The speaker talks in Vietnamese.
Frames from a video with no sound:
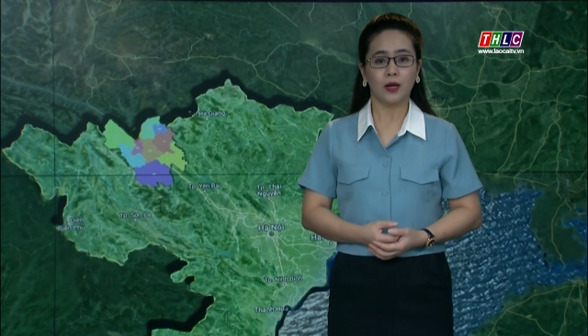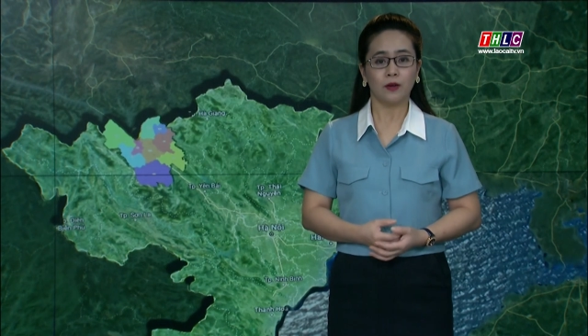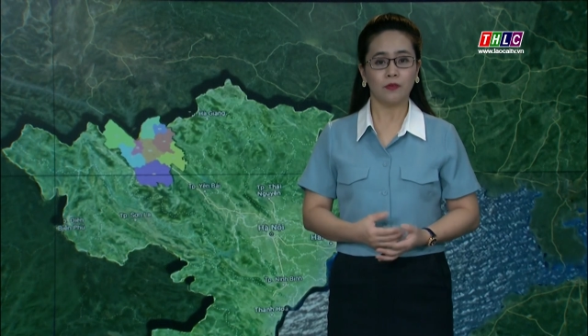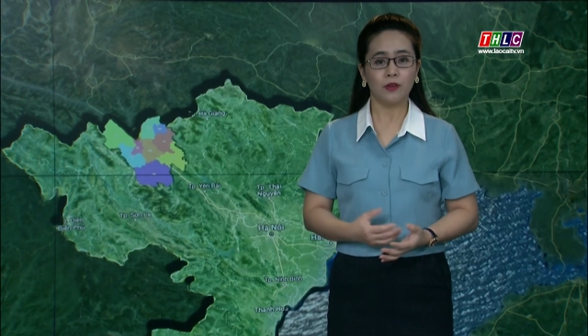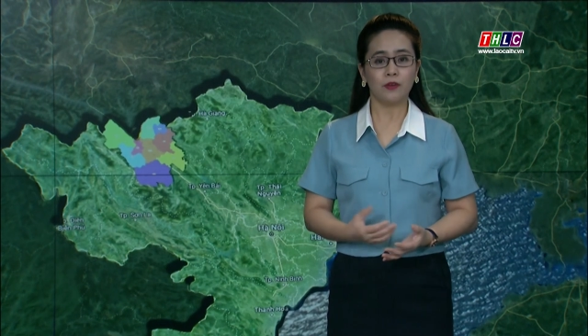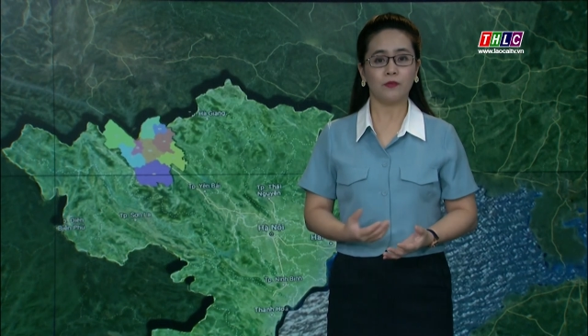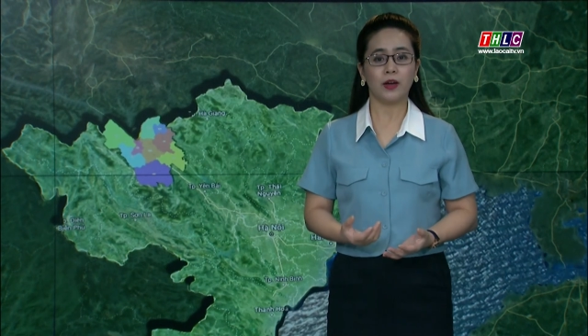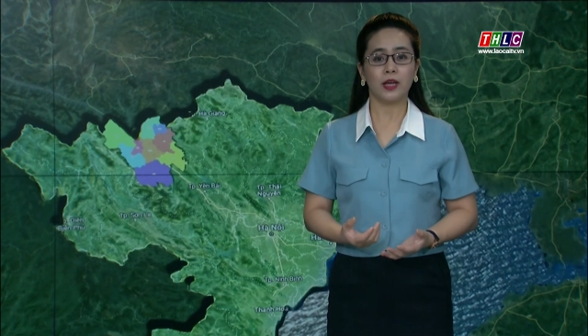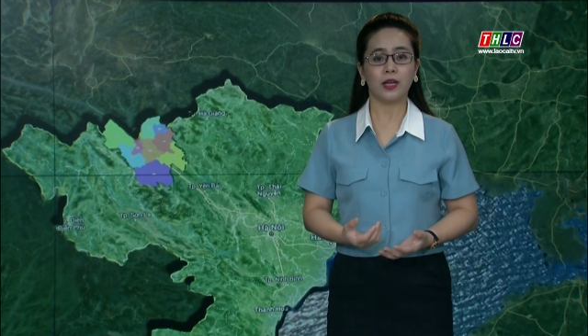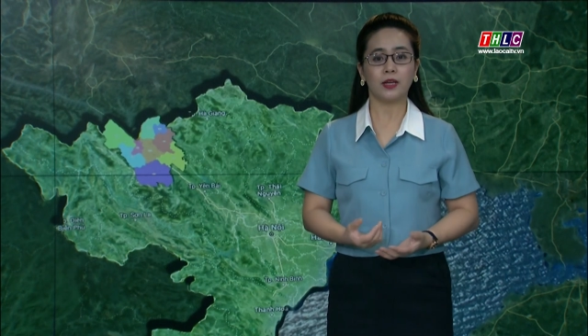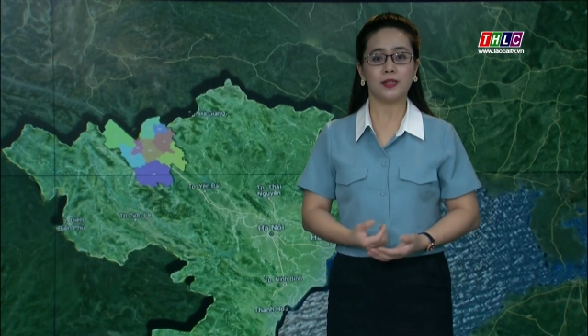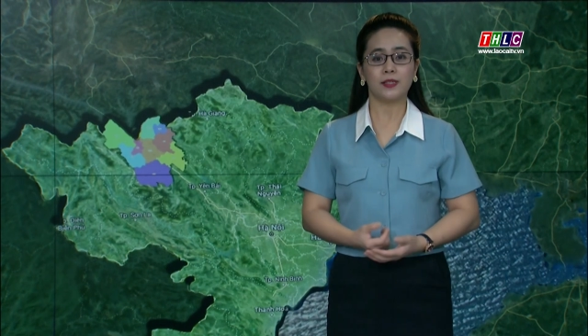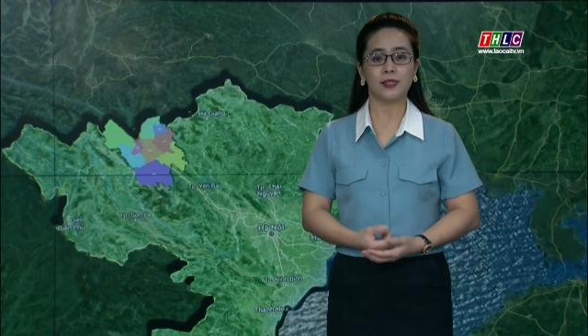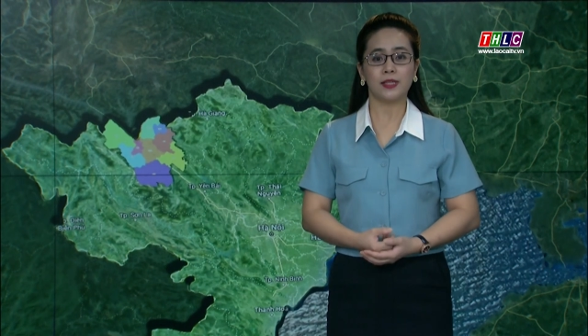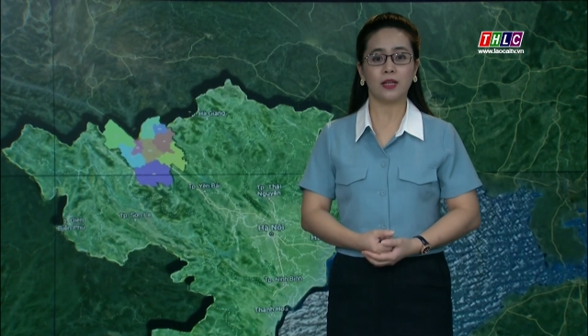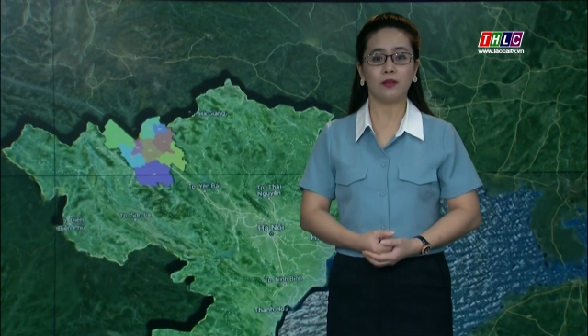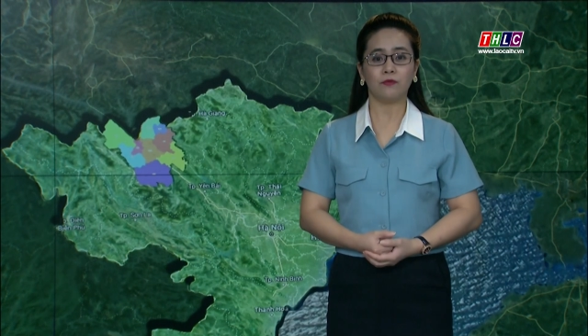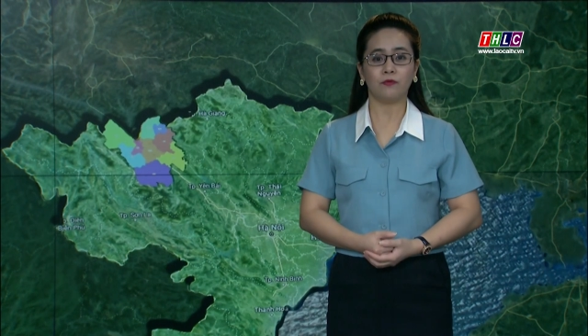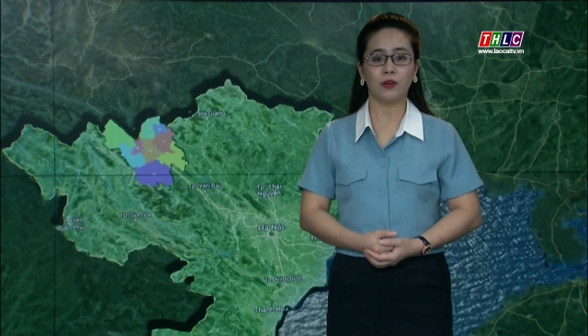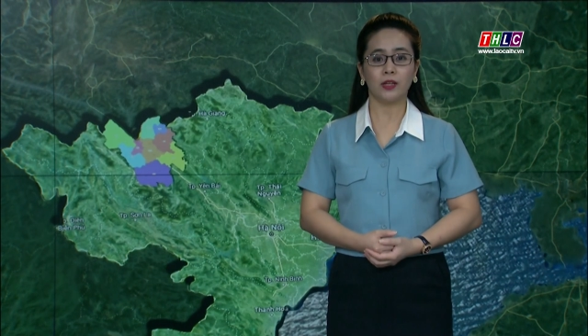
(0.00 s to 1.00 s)
Vì vậy, người
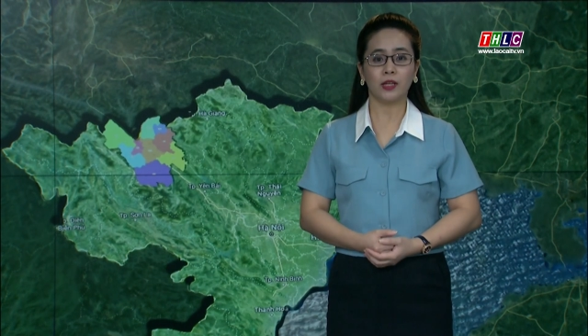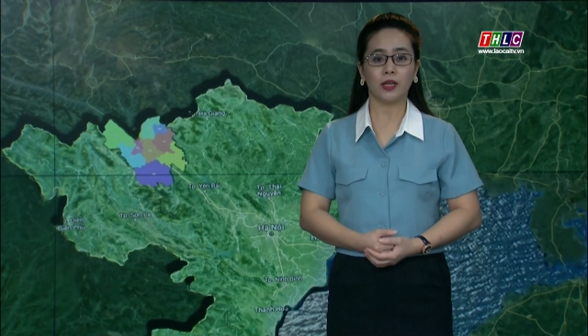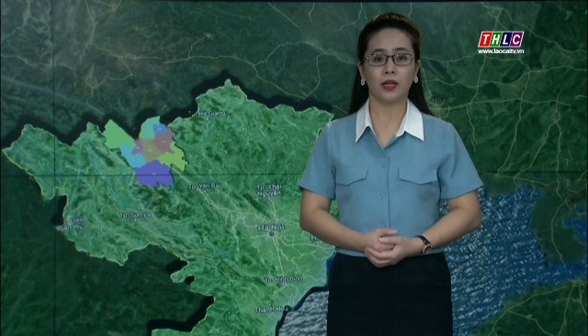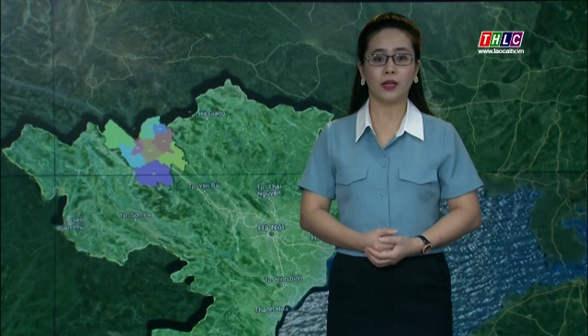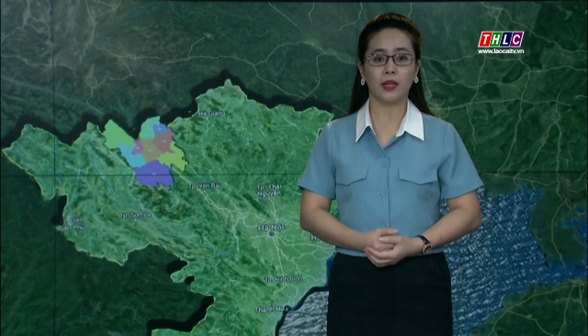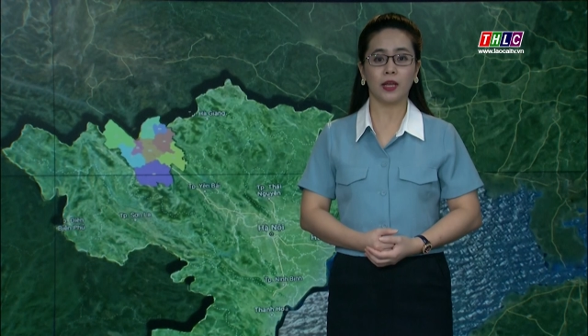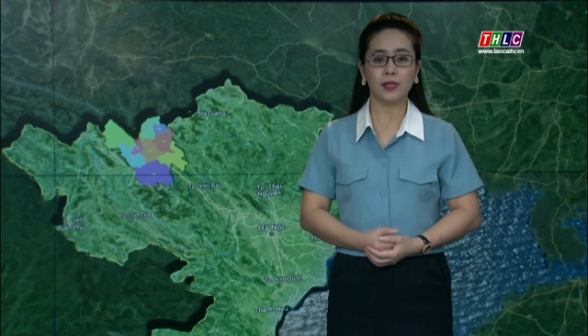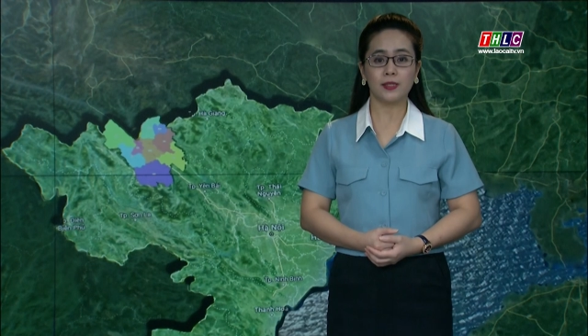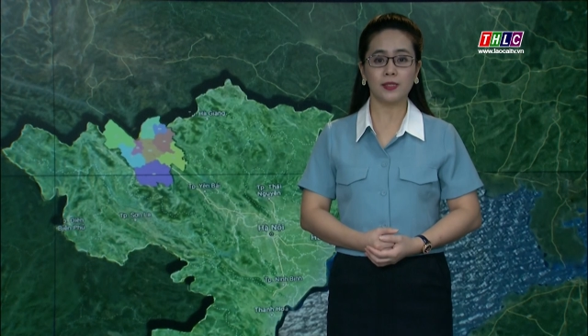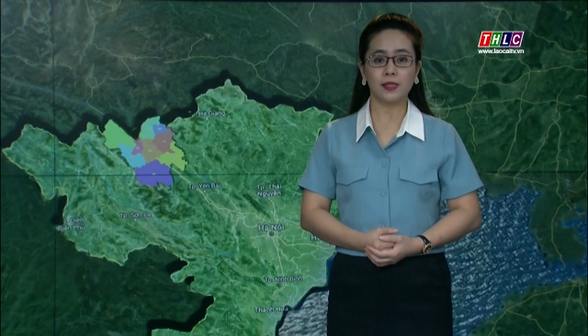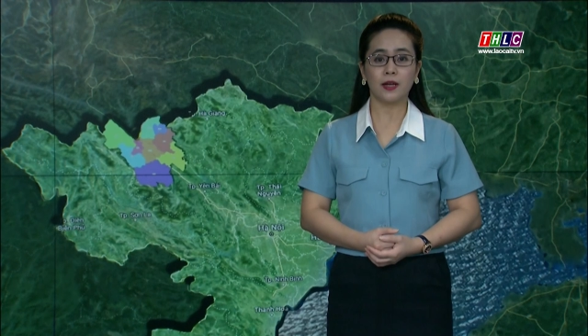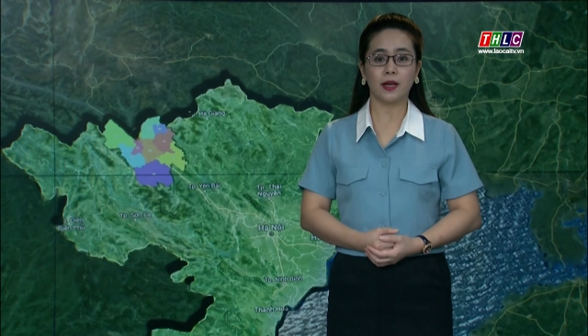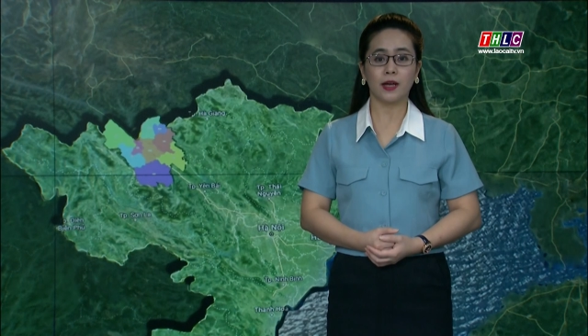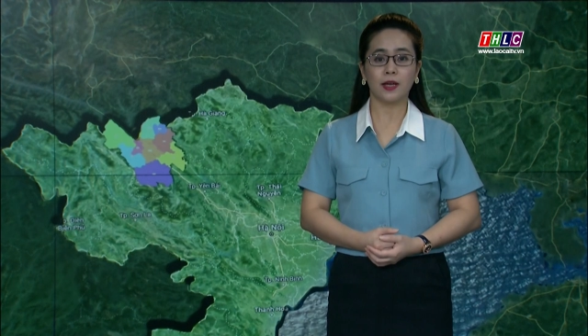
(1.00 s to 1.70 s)
dân vẫn cần hết sức